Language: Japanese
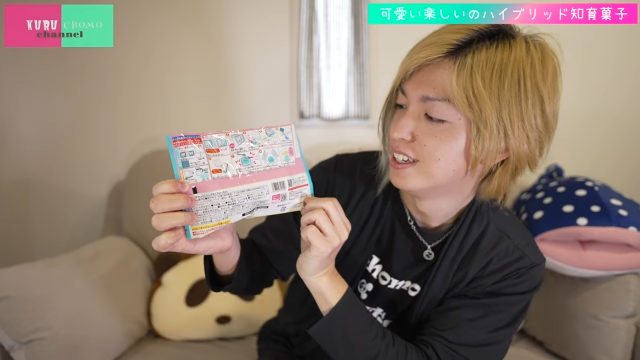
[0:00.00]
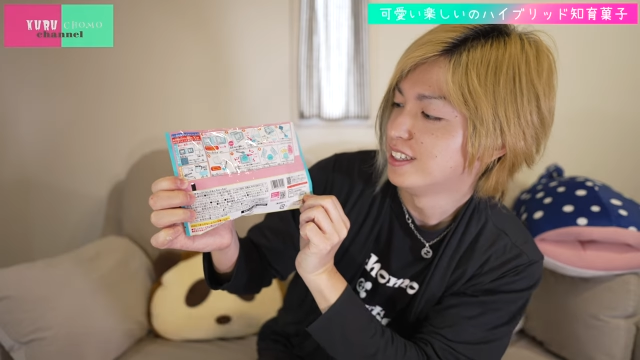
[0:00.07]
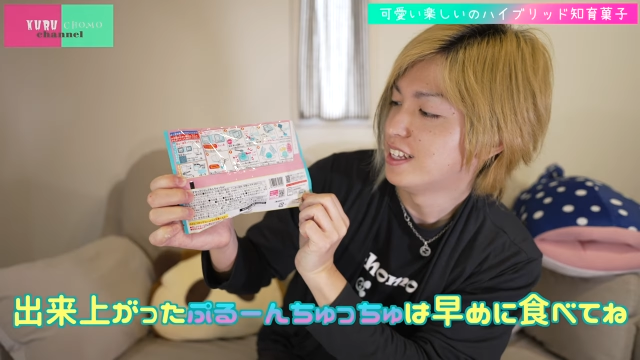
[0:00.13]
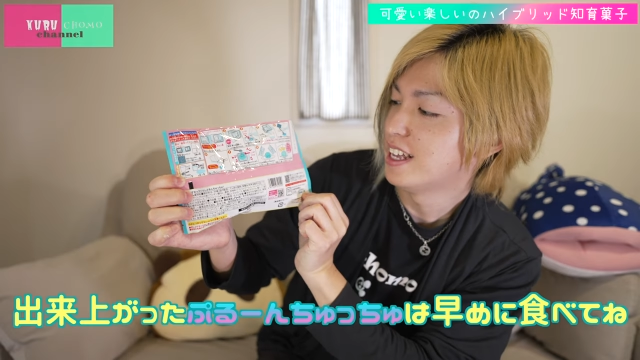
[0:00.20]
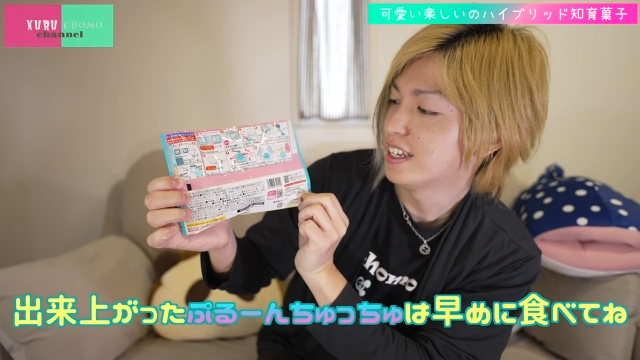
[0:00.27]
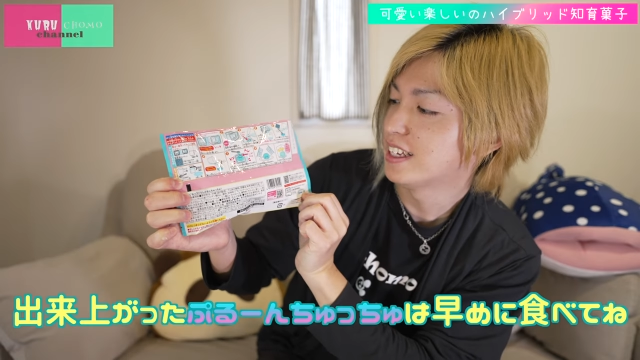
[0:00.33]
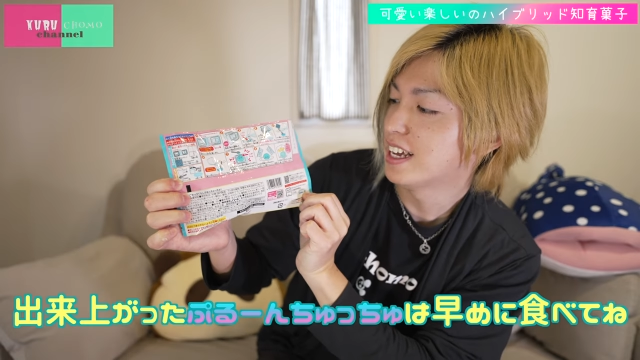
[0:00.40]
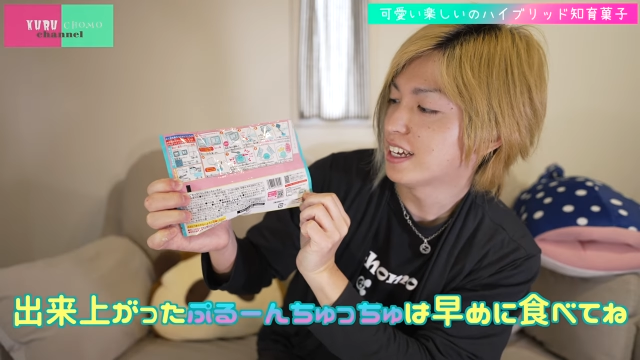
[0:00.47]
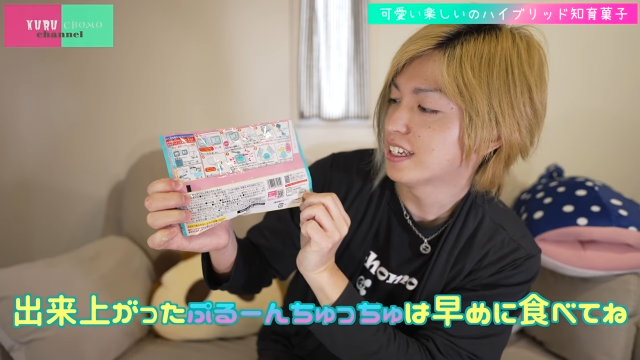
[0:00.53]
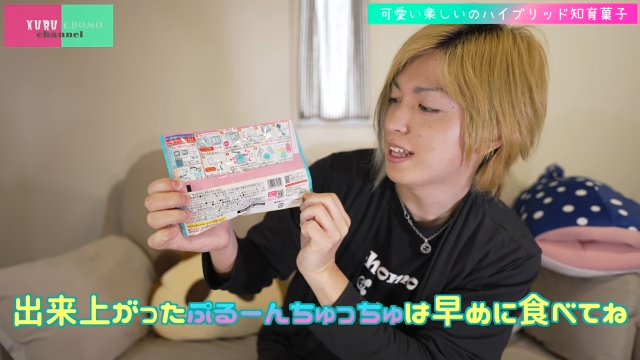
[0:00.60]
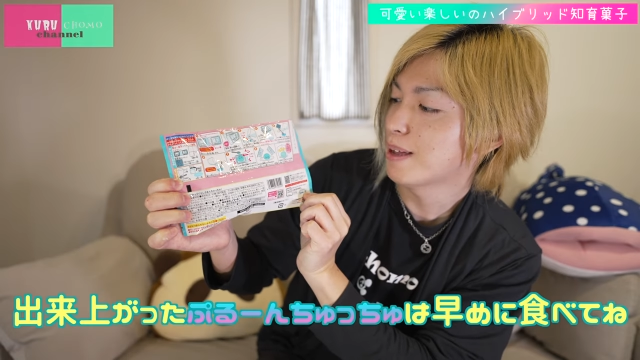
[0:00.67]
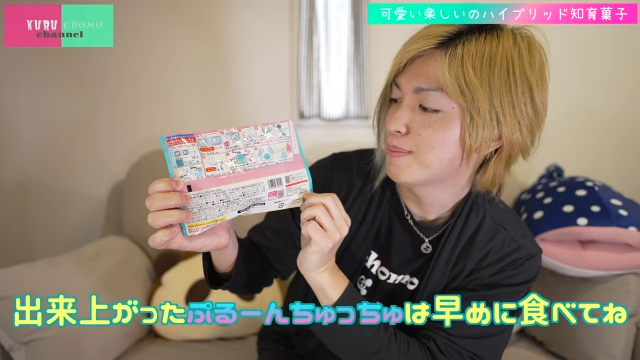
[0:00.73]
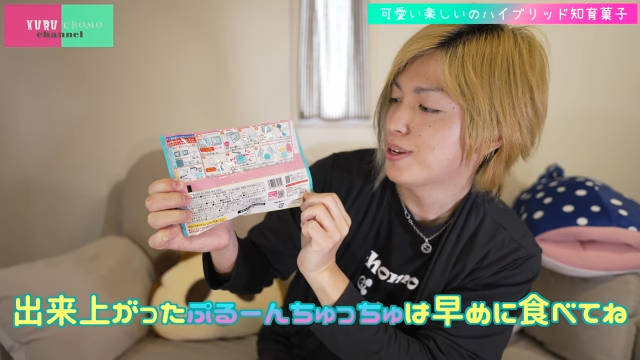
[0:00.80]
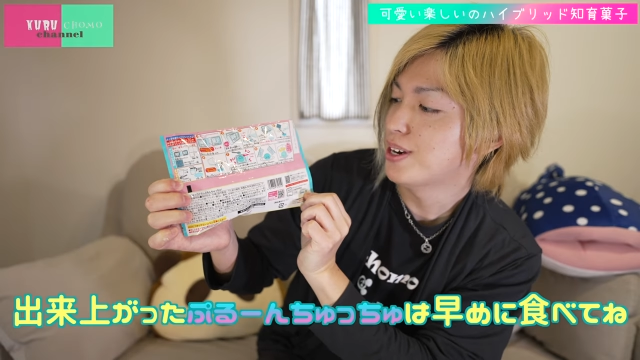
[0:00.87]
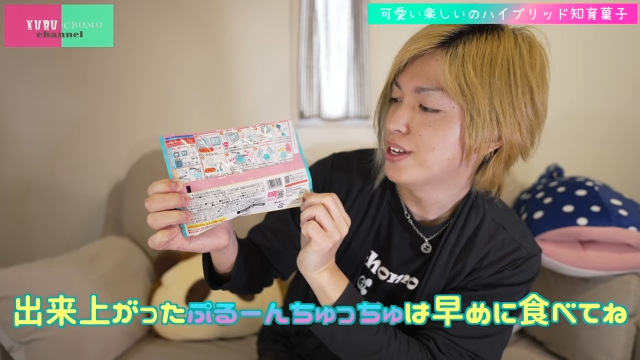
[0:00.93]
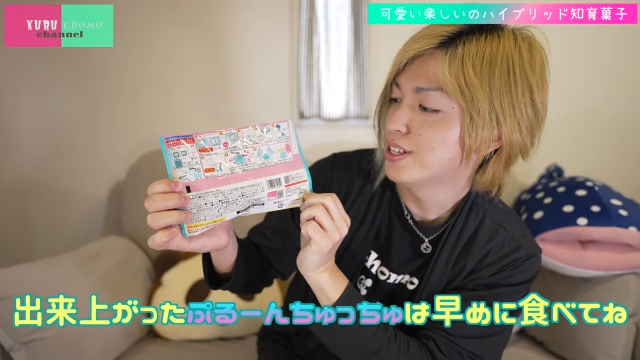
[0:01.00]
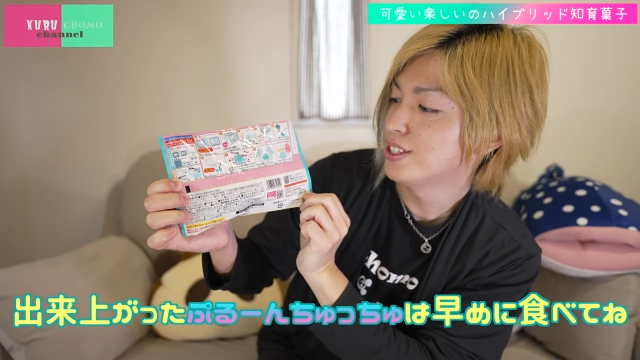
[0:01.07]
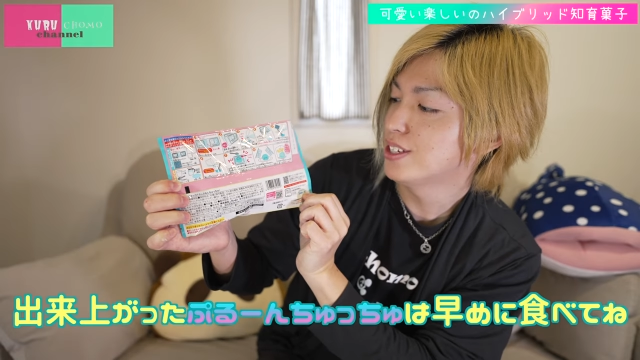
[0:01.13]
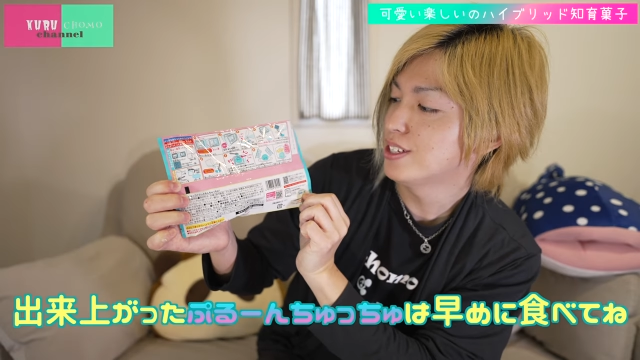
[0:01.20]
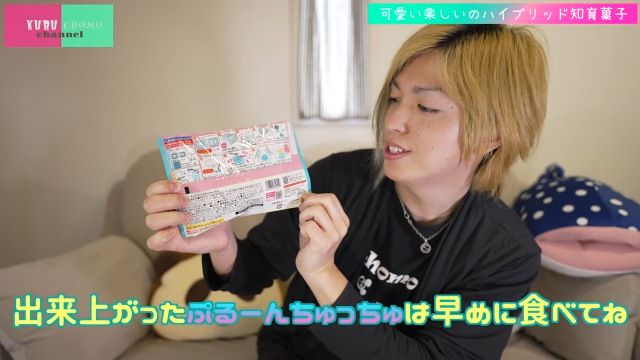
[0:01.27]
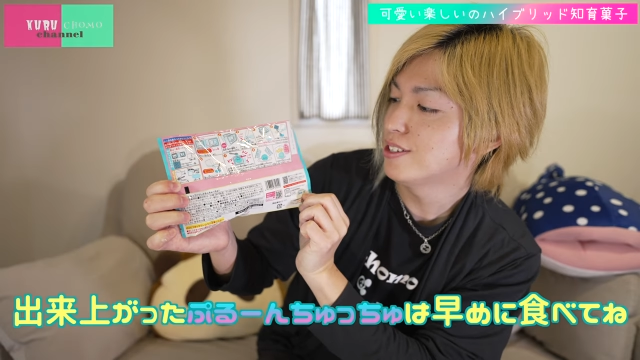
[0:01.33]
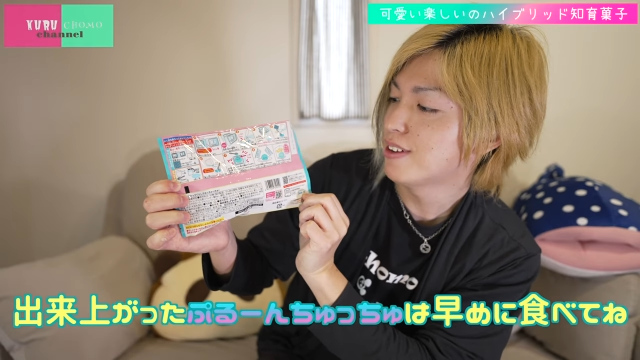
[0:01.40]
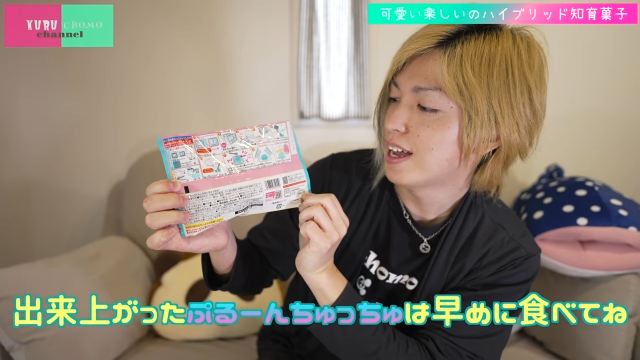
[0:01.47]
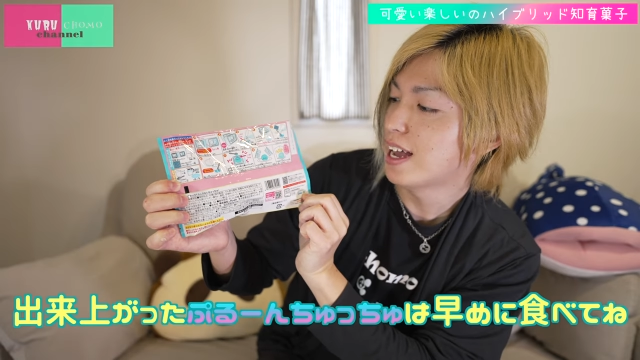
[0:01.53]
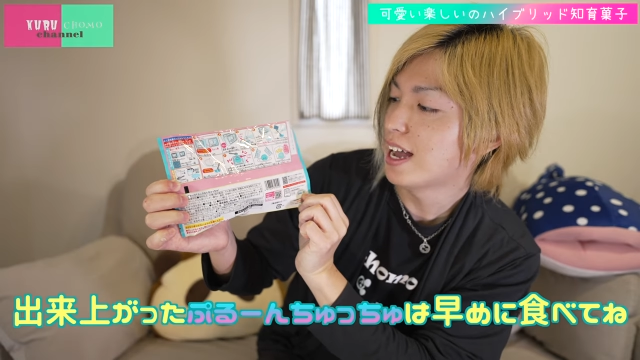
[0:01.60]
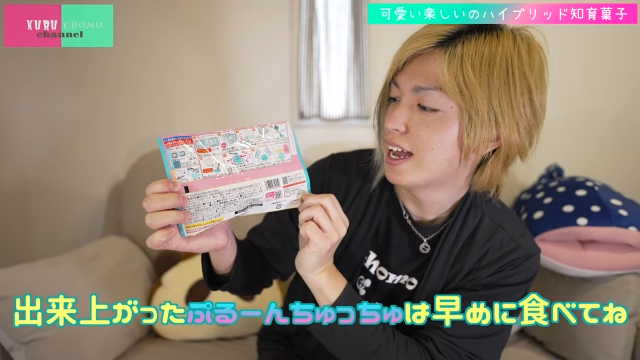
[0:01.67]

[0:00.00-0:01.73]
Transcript: 出来上がったプルンチュッチュは